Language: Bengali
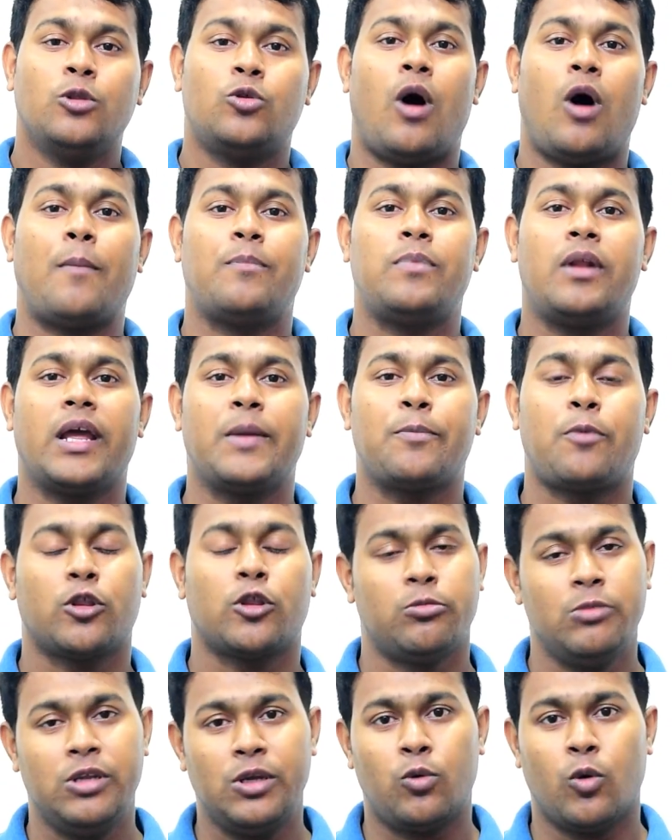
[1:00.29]
তো আপনাকে
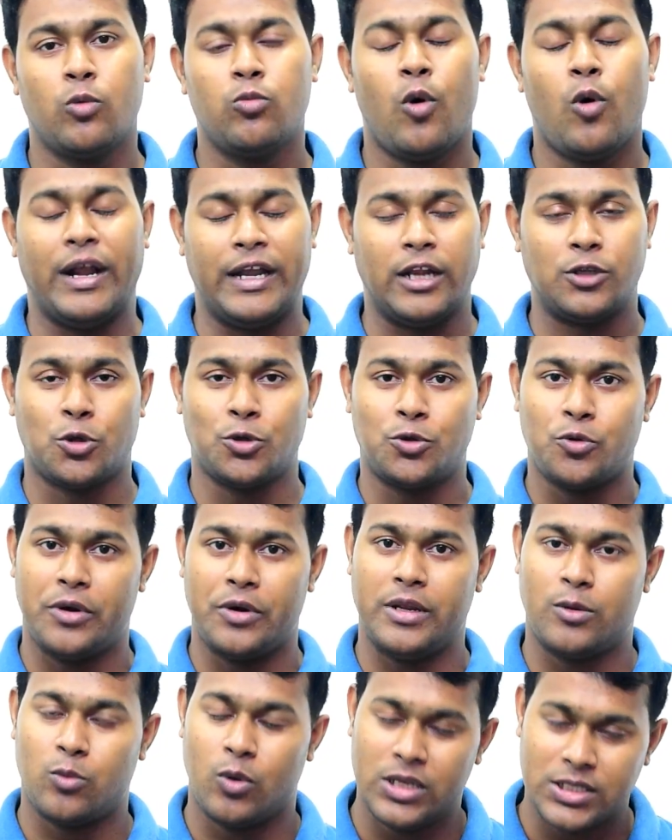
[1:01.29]
প্রথমেই করব একটা ছোট্ট
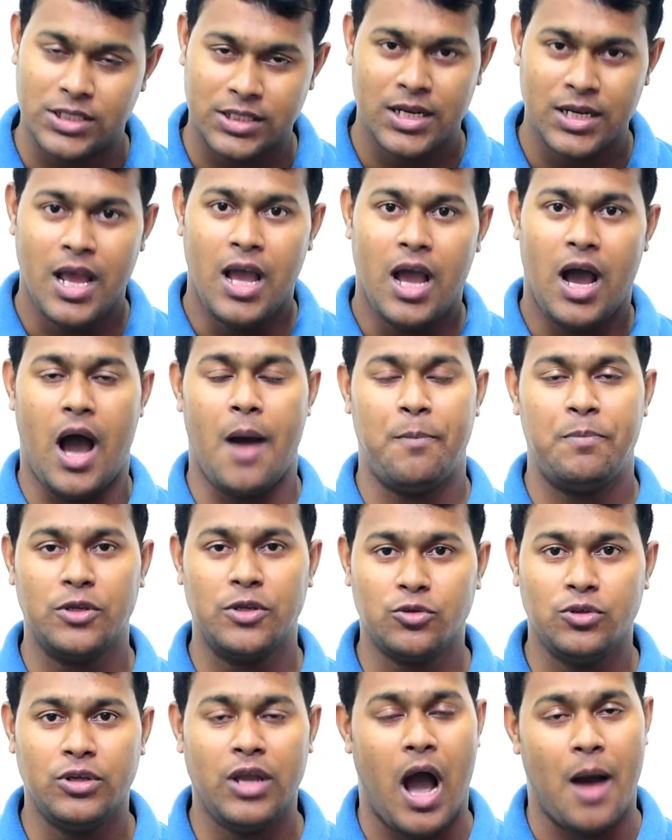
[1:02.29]
রিকোয়েস্ট আপনি
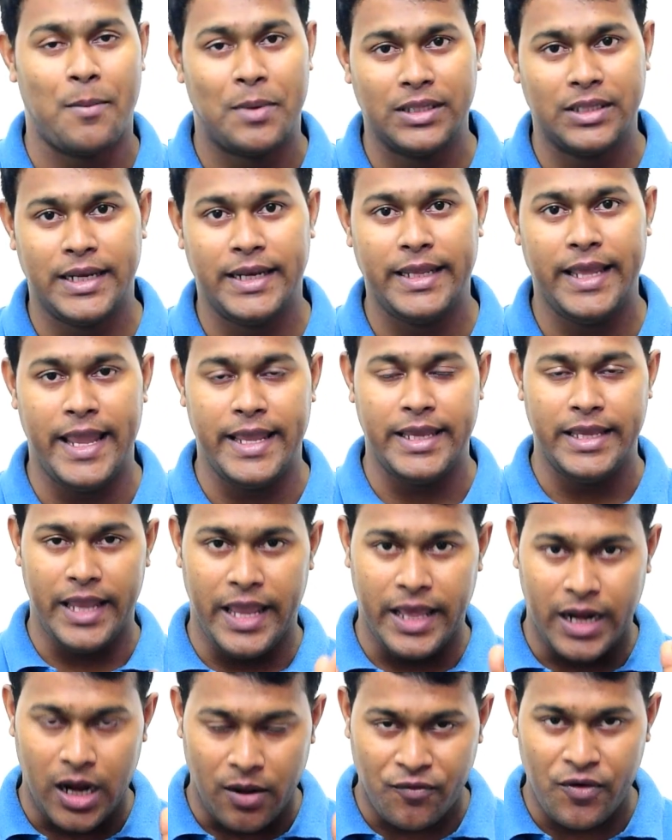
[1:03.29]
যদি আমাদের এই
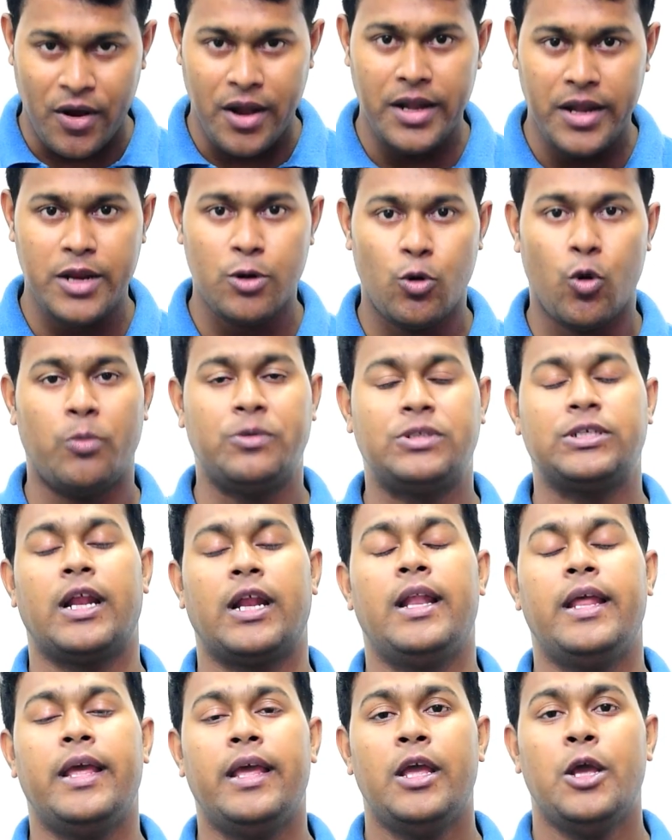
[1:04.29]
এরাফ্রেন্ড ইউটিউব
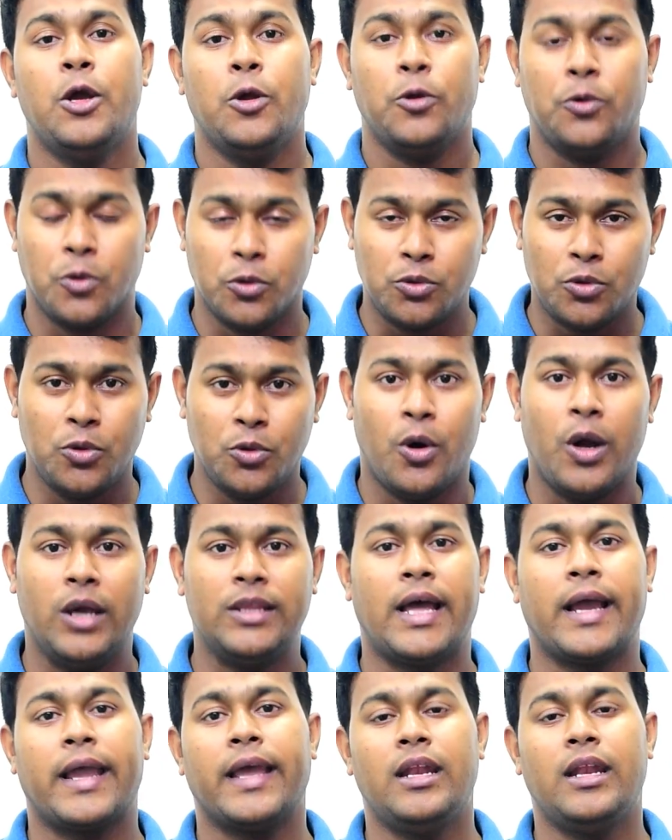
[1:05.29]
চ্যানেলে নতুন
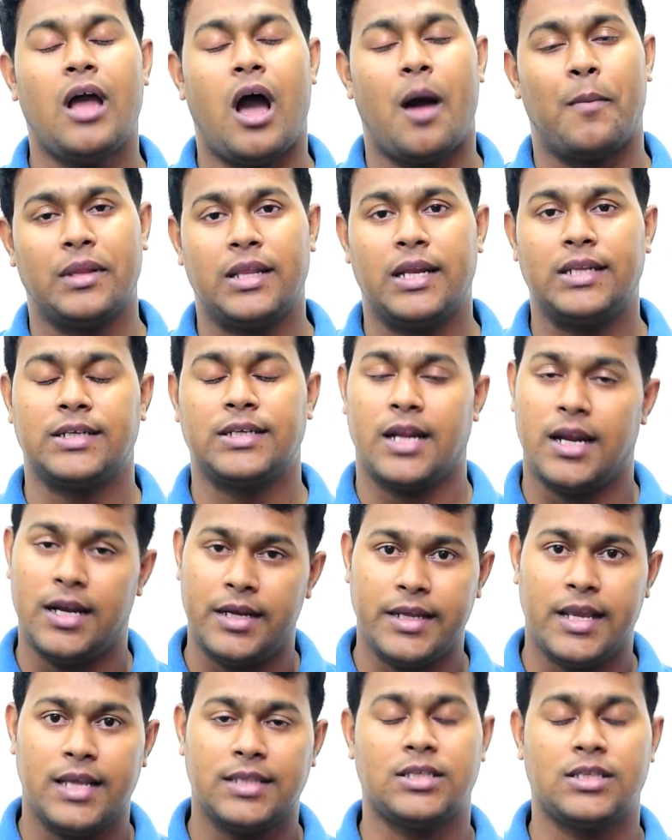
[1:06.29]
হয়ে থাকেন আমাদের
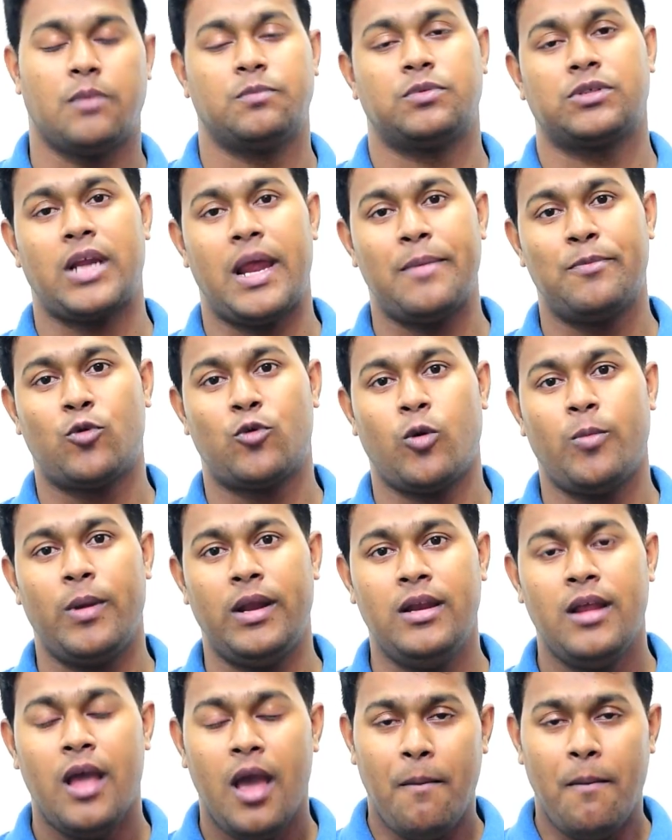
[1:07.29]
চ্যানেলটিকে সাবস্ক্রাইব
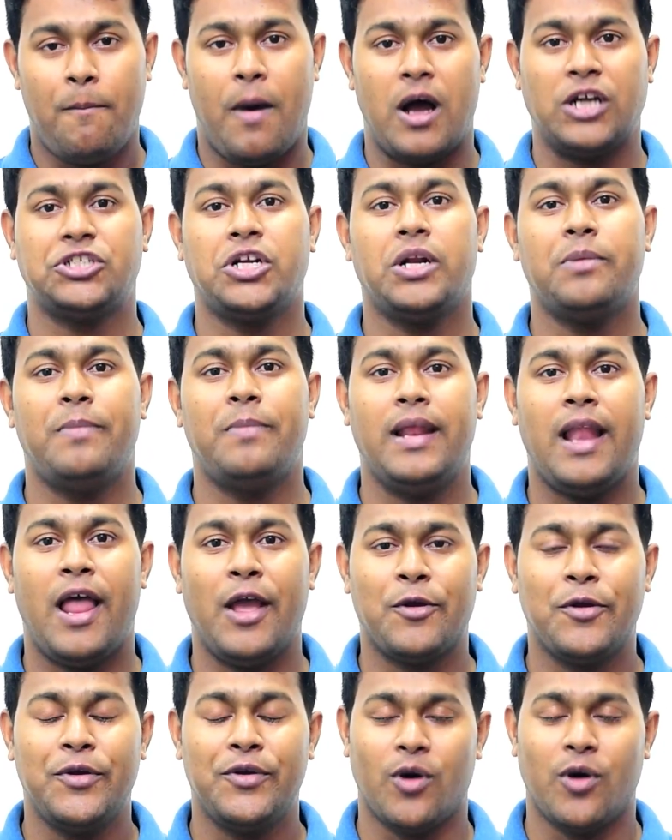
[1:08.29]
করবেন পাশের বেল
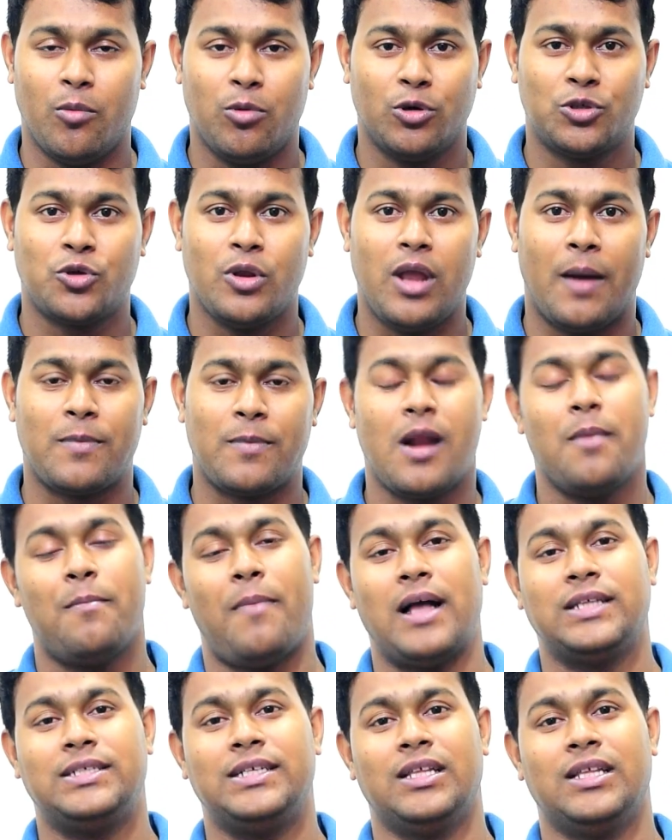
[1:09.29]
আইকনটি অবশ্যই আপনারা
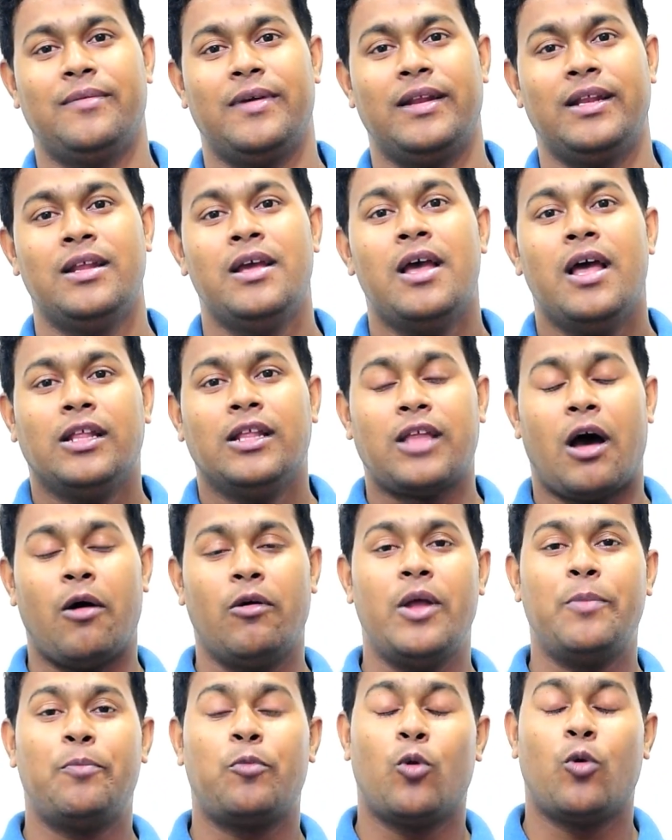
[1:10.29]
বাজিয়ে দেবেন
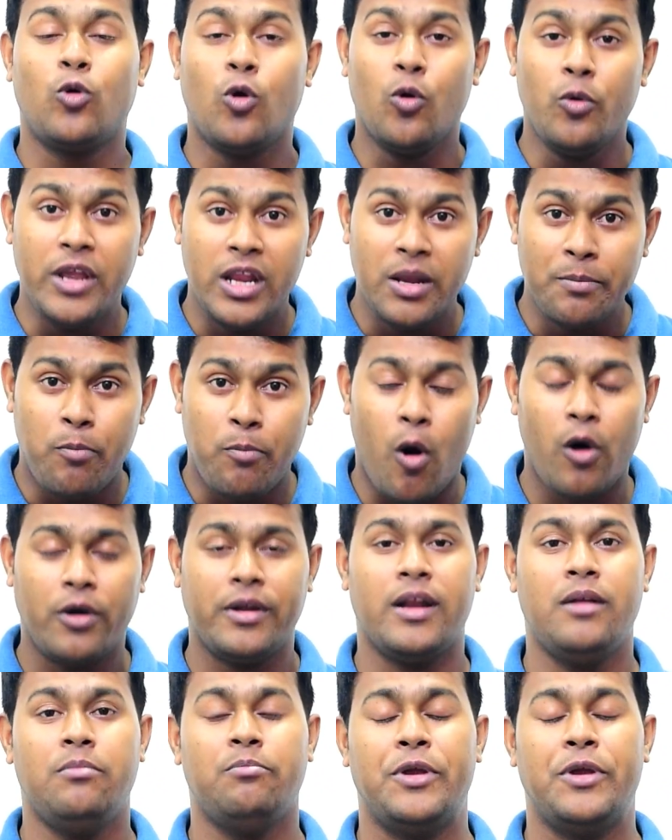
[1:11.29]
তাহলে কোনো
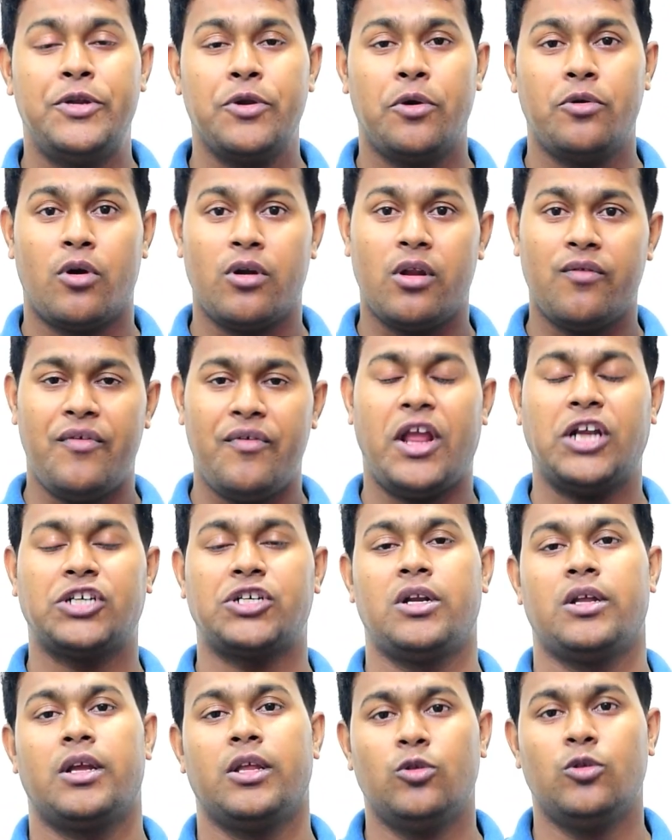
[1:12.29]
ইম্পর্টেন্ট ভিডিও
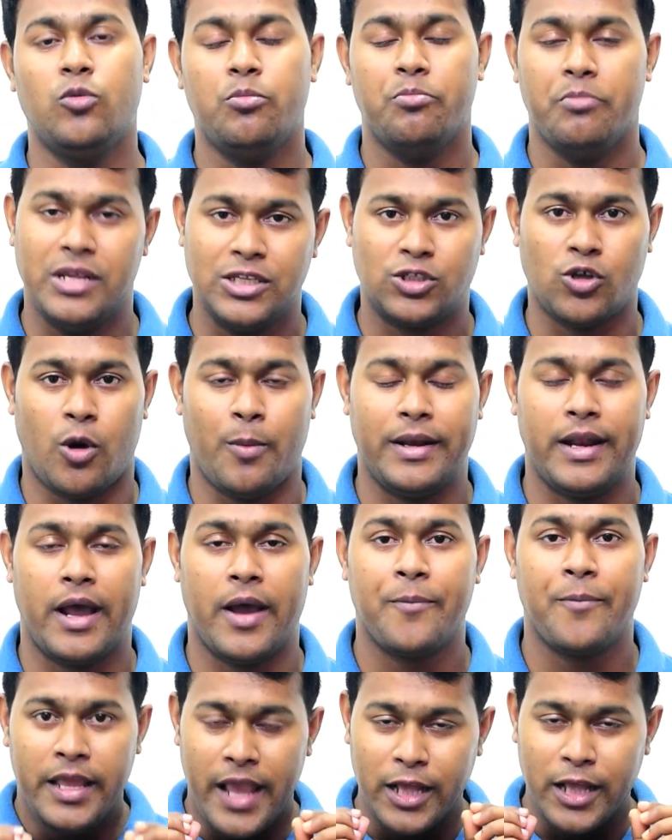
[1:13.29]
নোটিফিকেশন কিন্তু মিস হবে
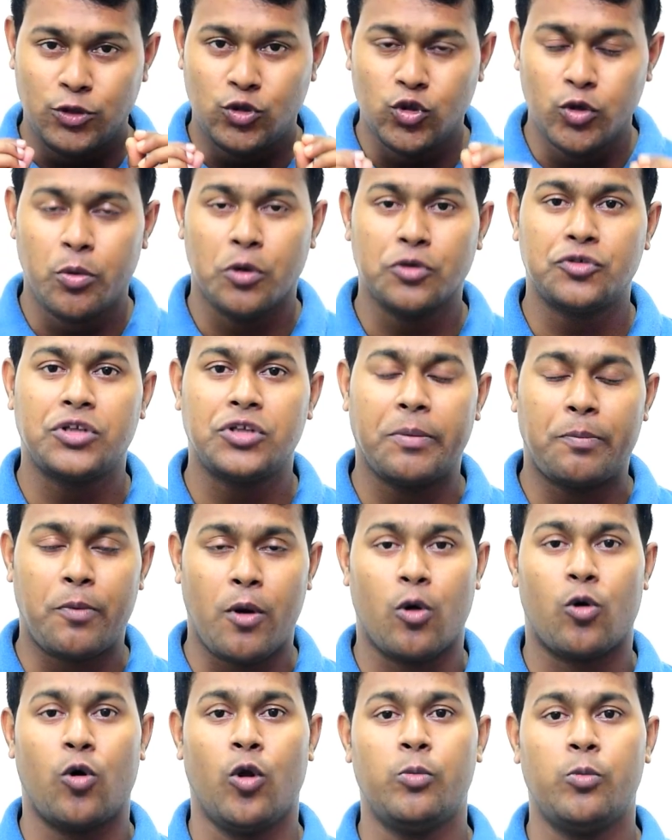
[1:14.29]
না এই যুবশ্রীর
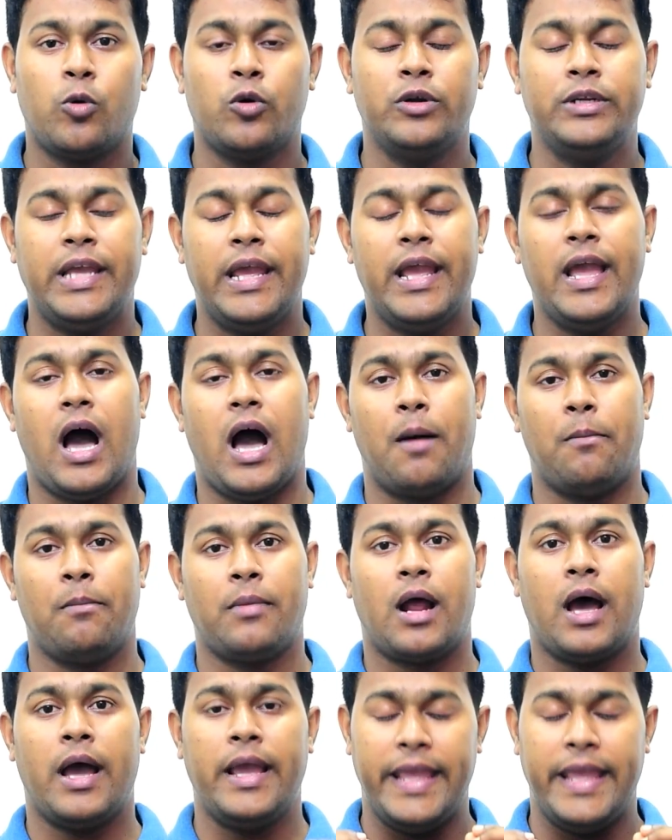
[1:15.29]
প্রকল্প নিয়ে আমরা